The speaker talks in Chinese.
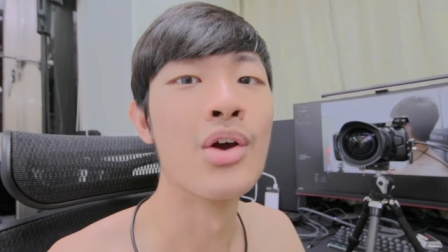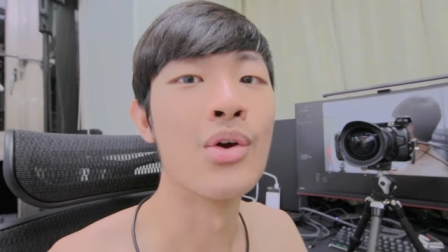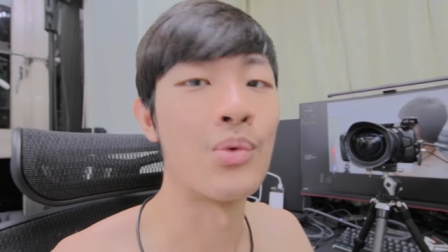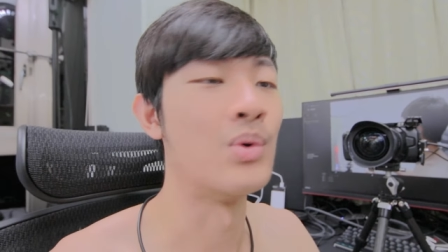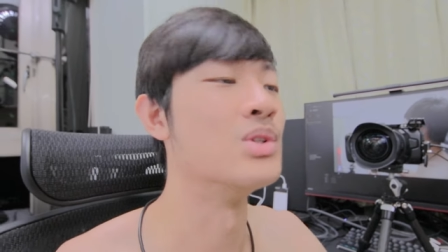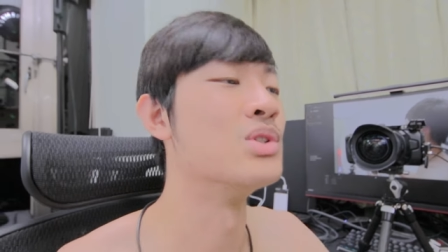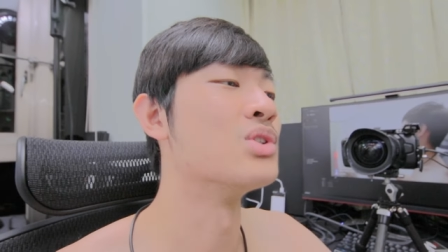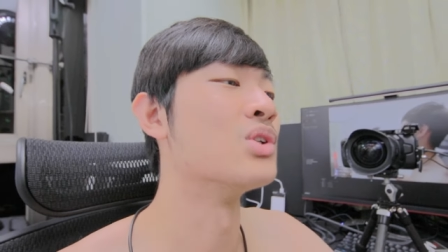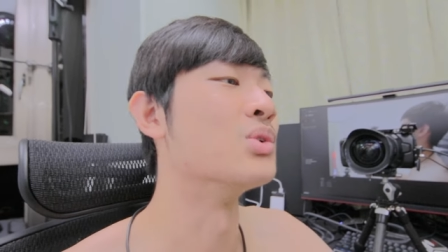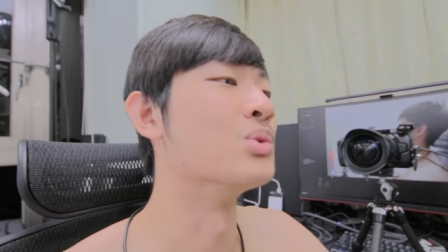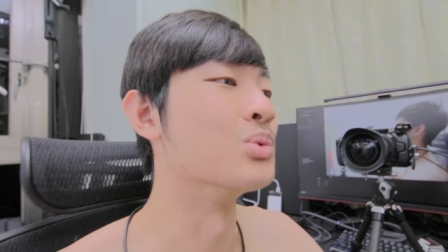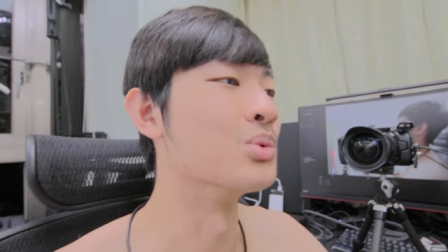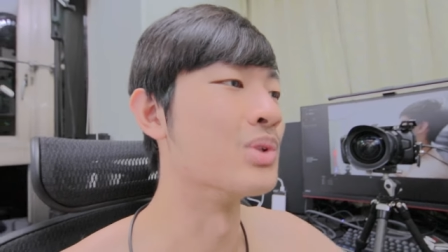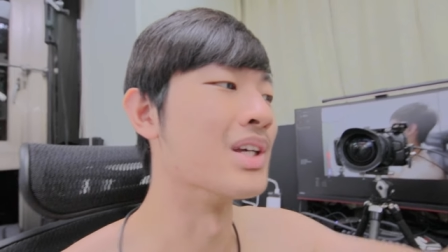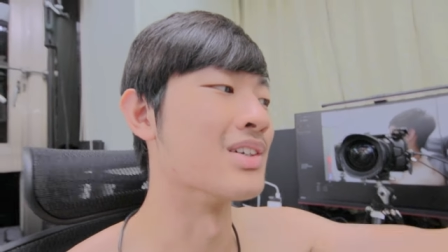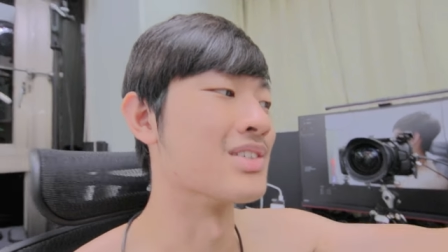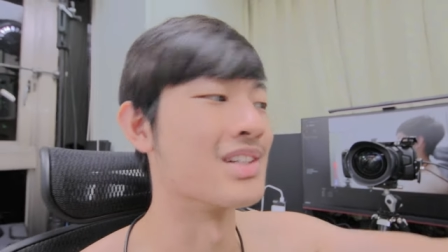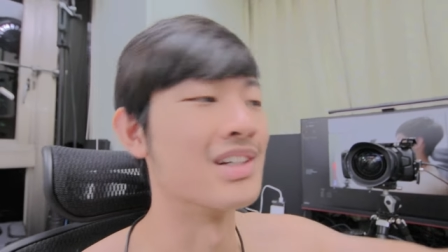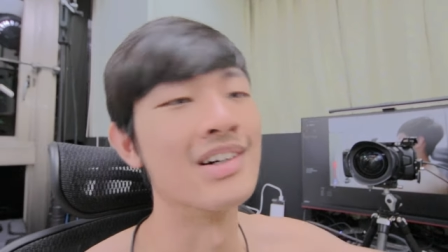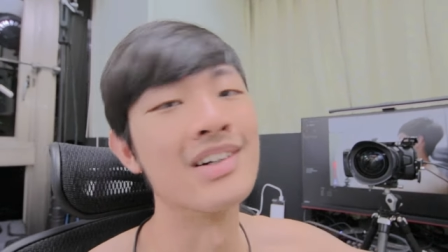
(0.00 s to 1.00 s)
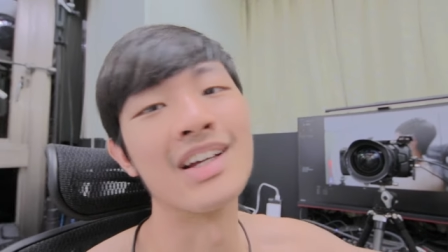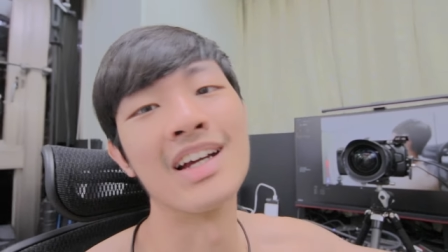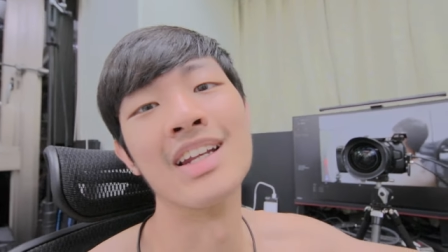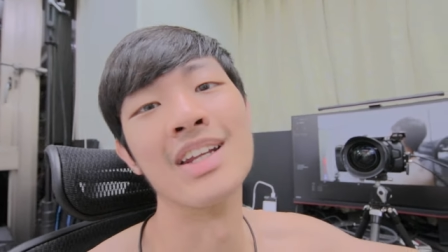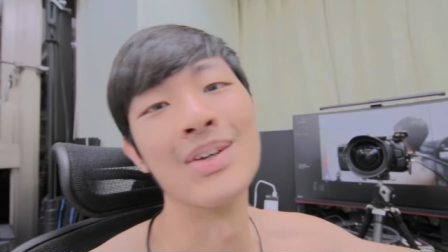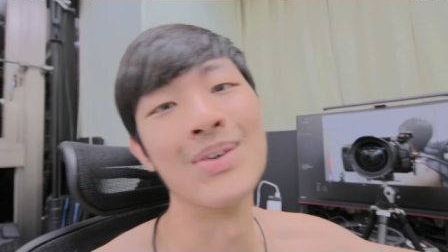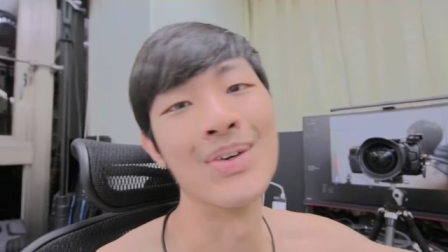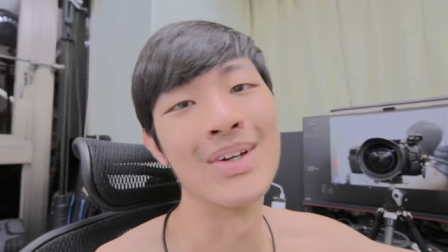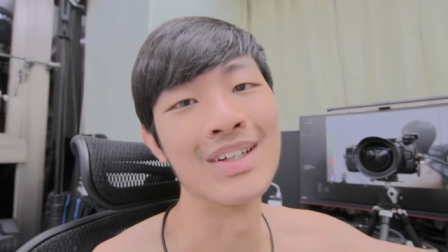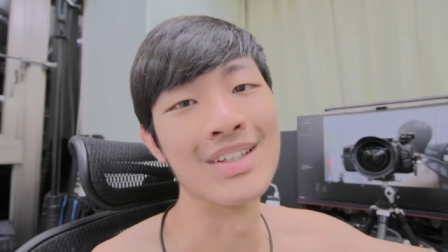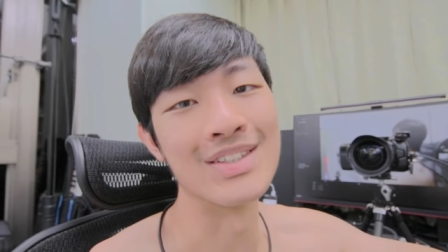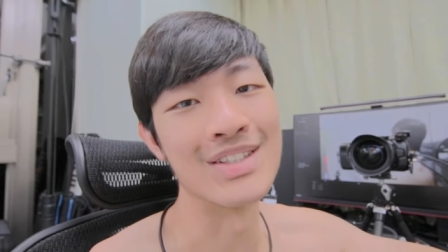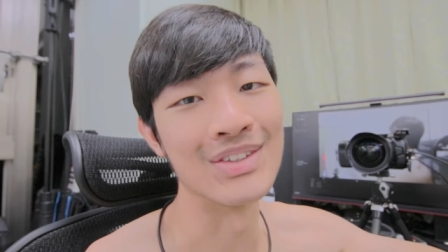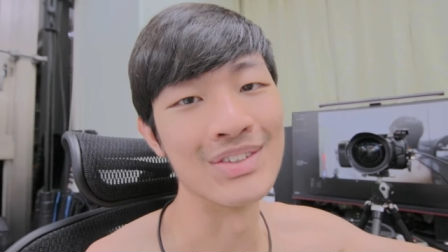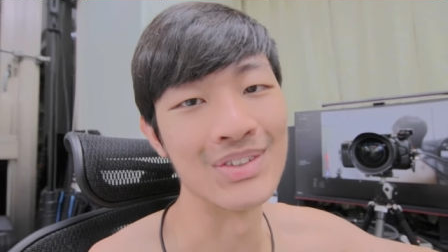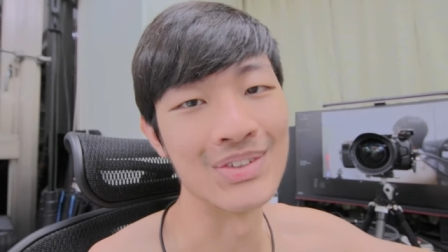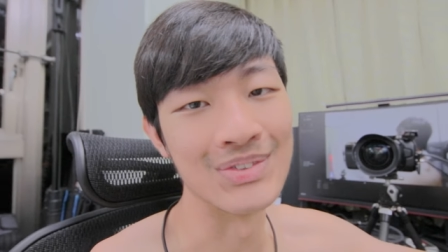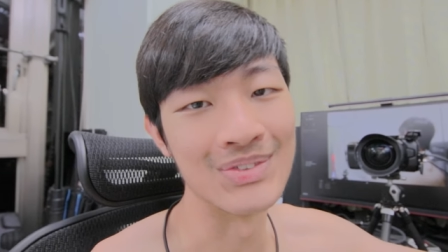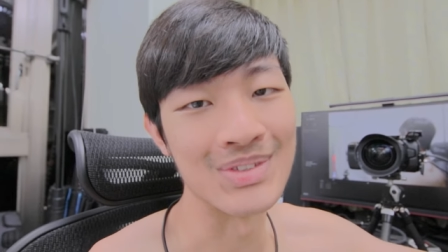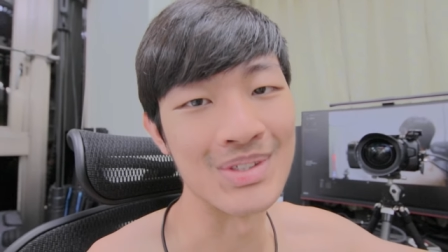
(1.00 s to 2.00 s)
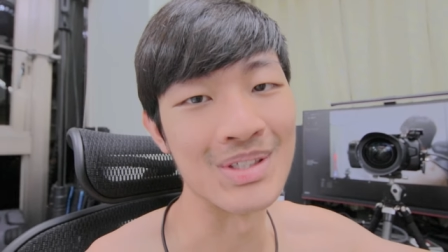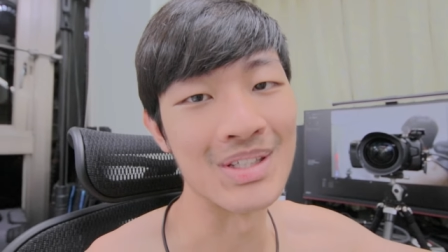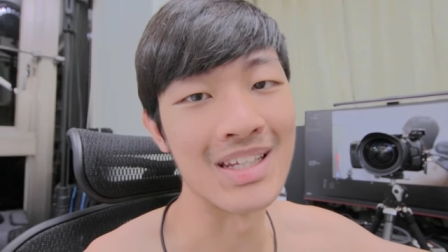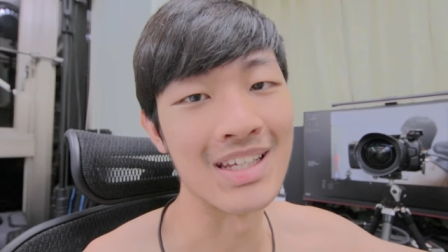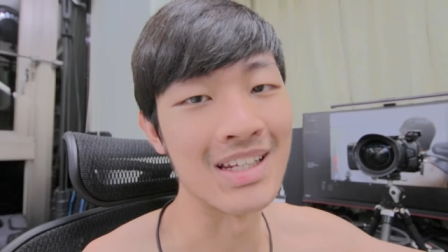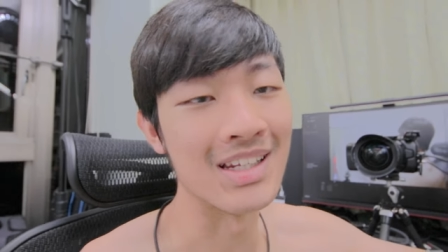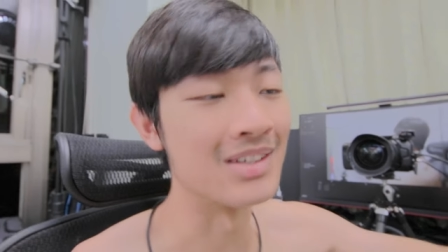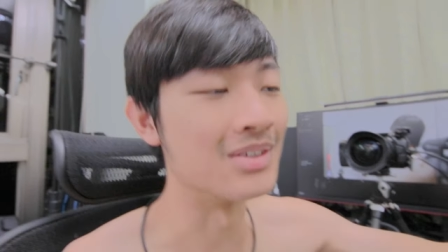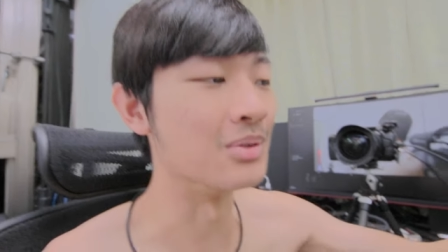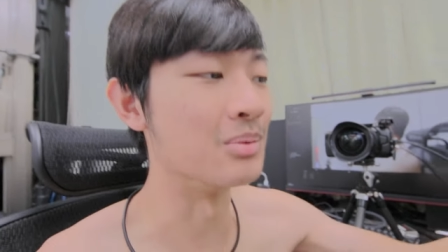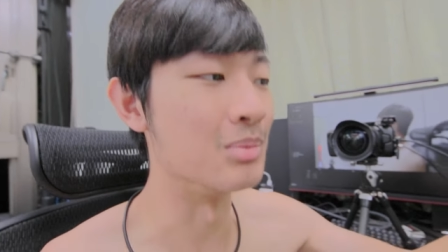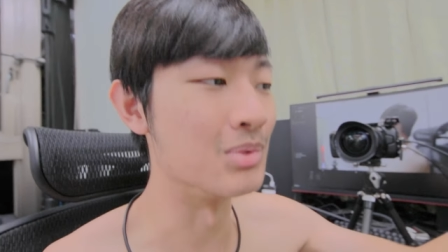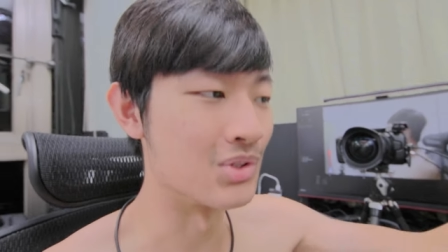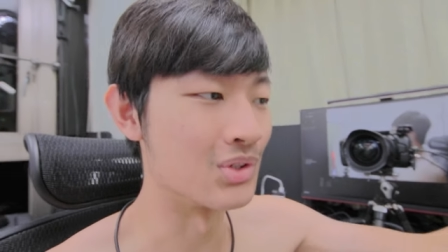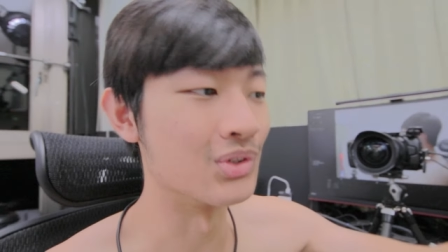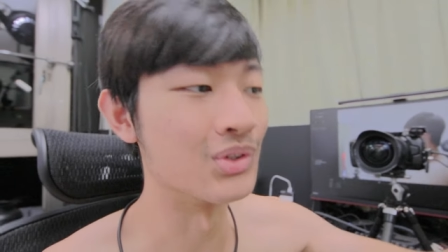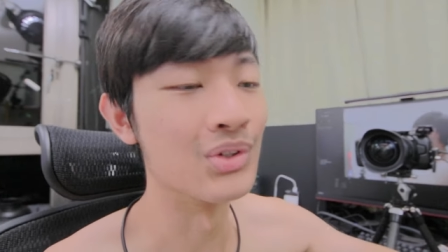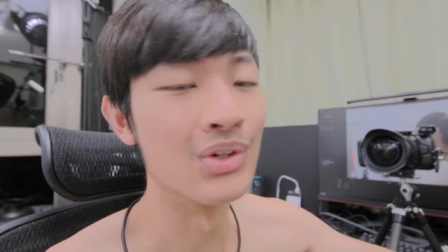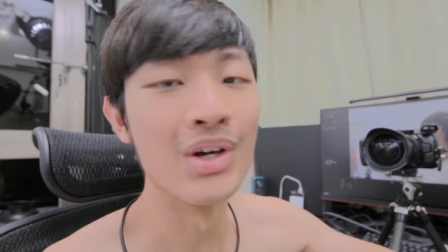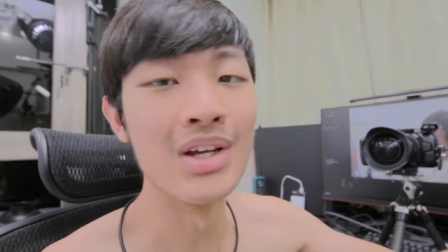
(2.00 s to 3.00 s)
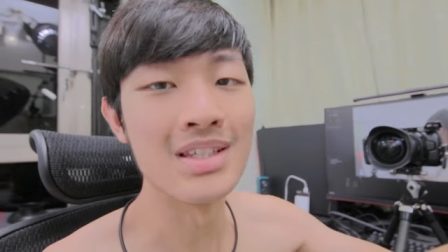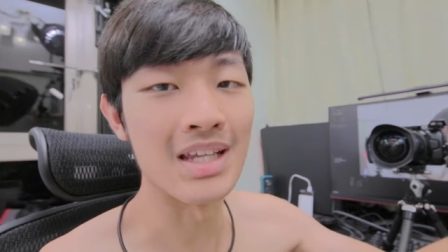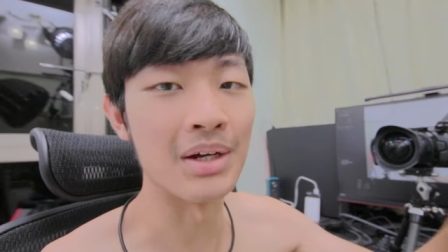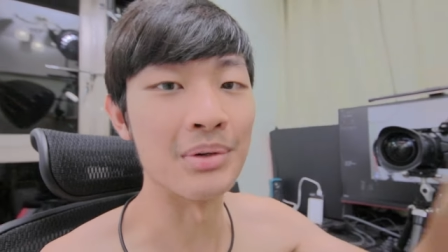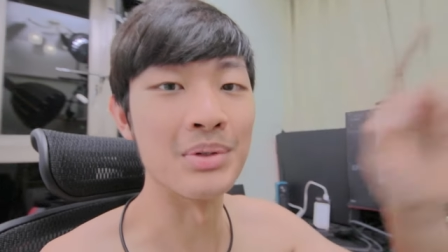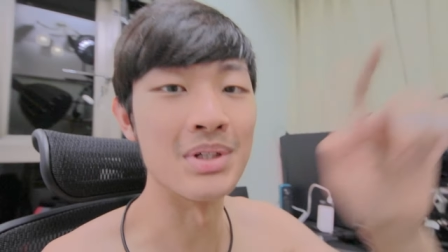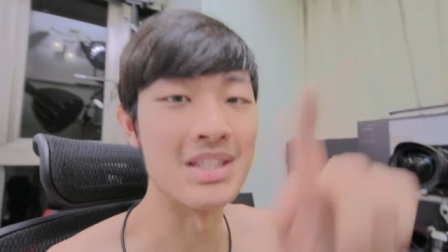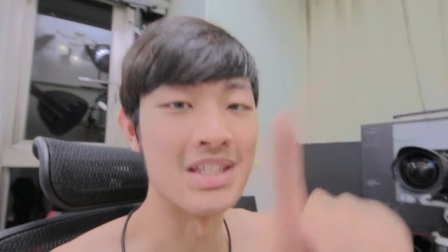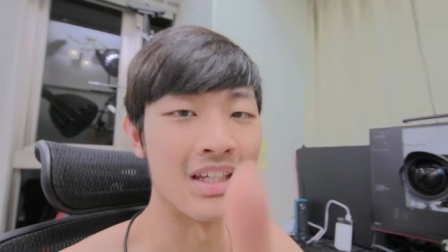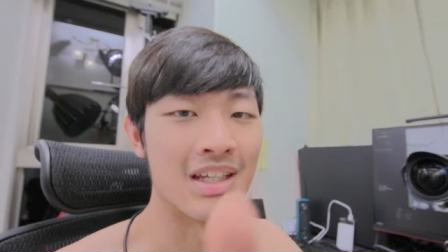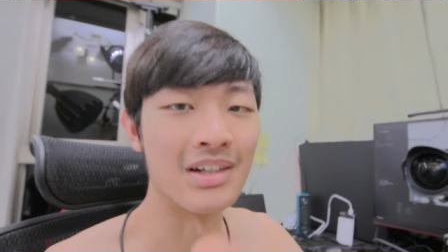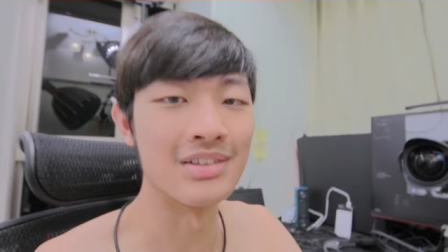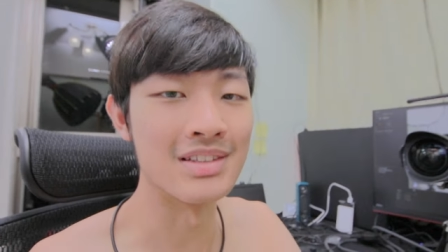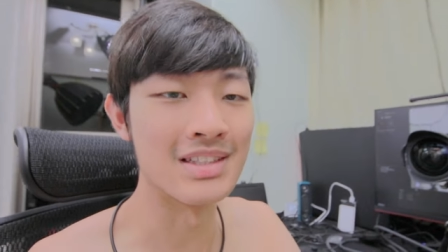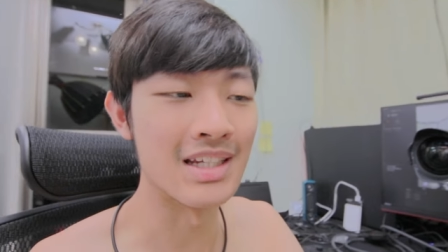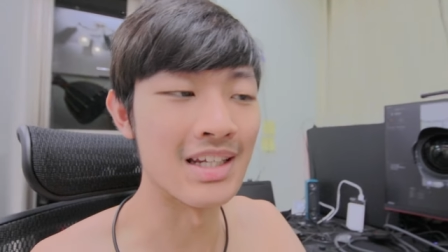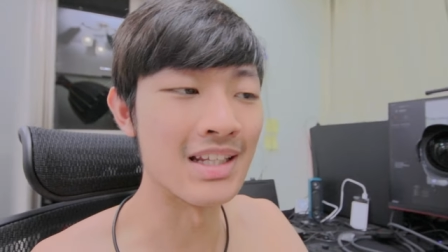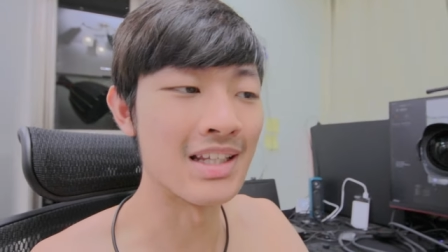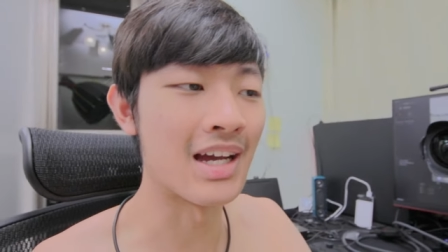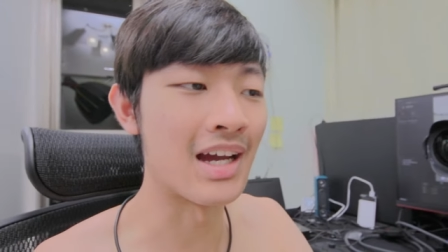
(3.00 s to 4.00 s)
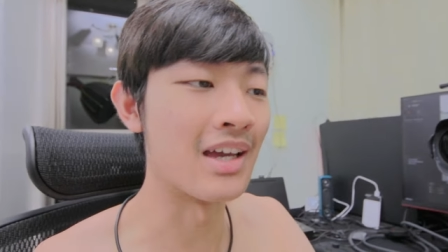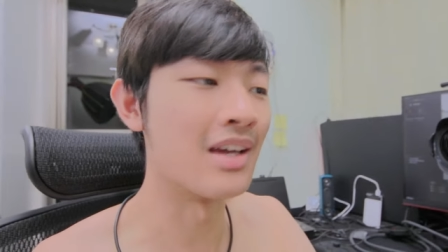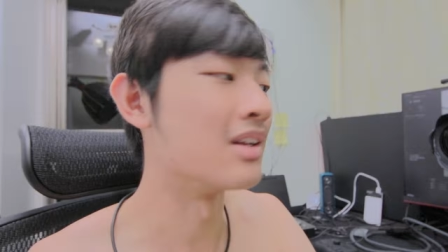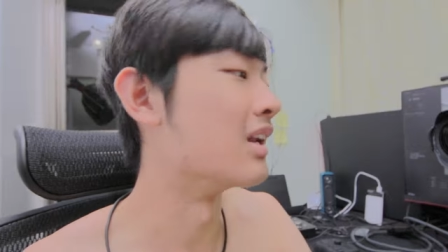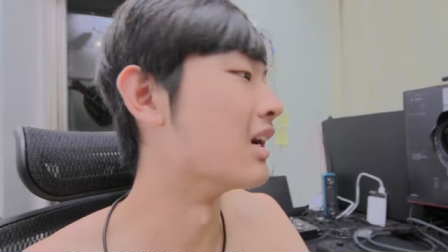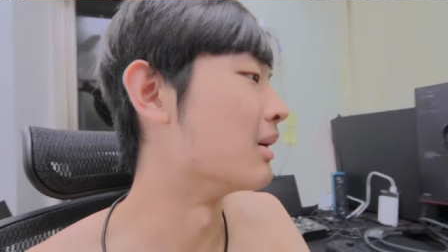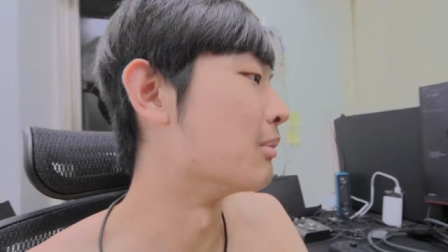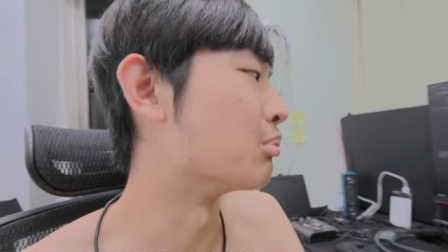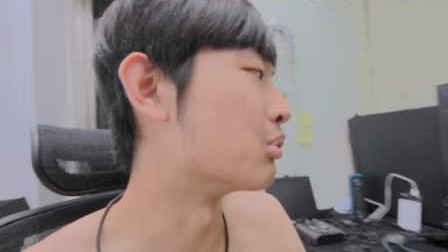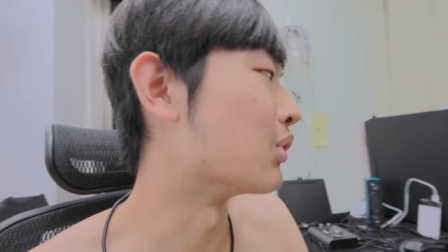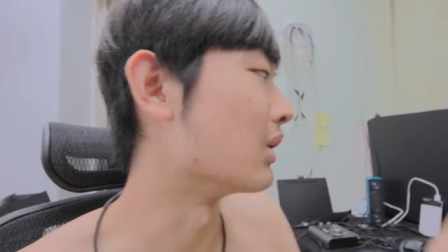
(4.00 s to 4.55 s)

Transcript: 观众无聊想要看另外一个角度之类一点，我们就才会切到这一台。那不